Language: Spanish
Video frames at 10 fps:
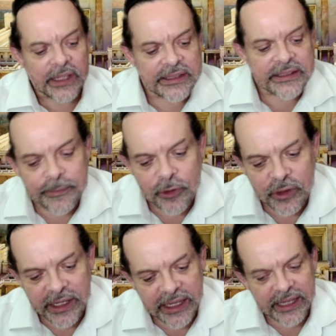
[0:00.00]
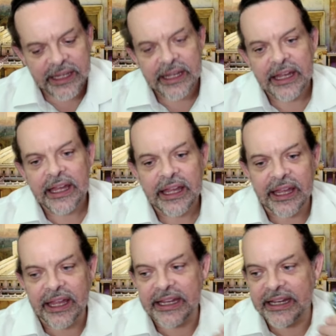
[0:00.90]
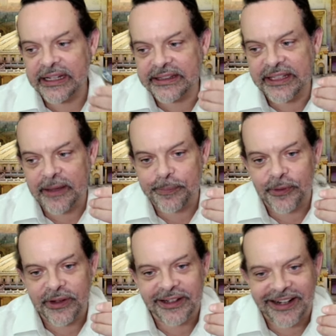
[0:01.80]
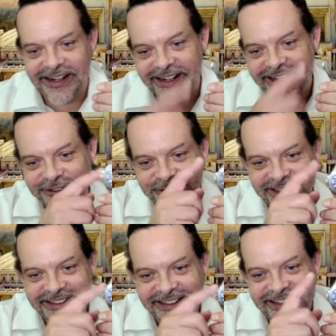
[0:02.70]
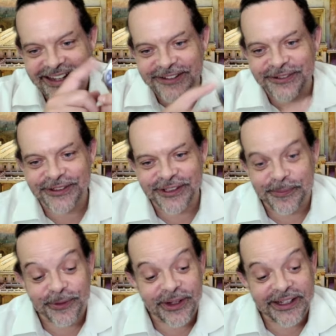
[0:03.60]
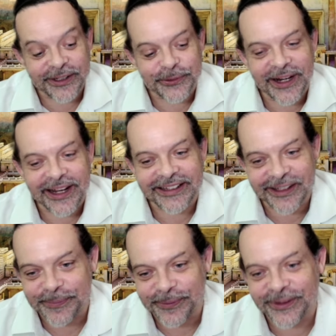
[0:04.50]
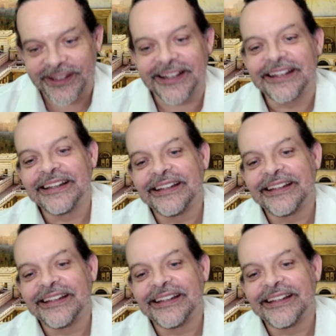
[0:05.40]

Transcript: estamos en el tiempo del regreso, ya está llegando el tiempo de la quebula, el tiempo de la,